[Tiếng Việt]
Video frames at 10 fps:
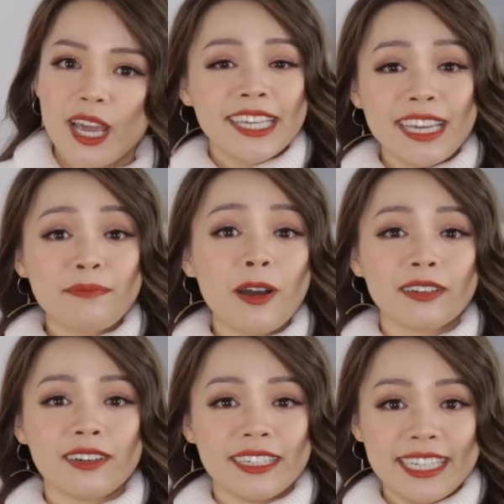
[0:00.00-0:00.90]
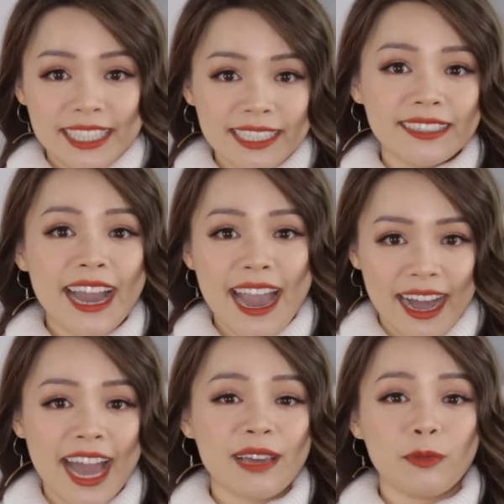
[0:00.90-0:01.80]
Khi mọi người đi chợ
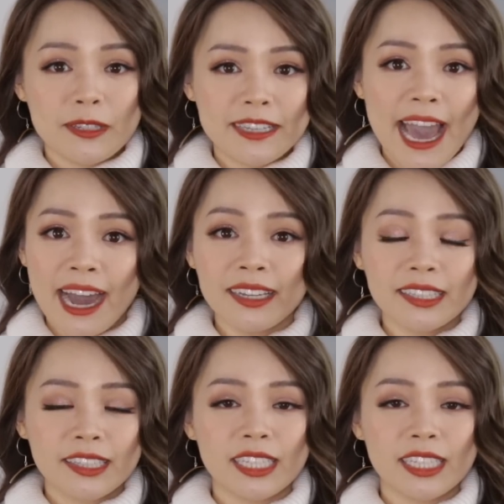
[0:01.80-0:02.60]
hàng ngày buổi sáng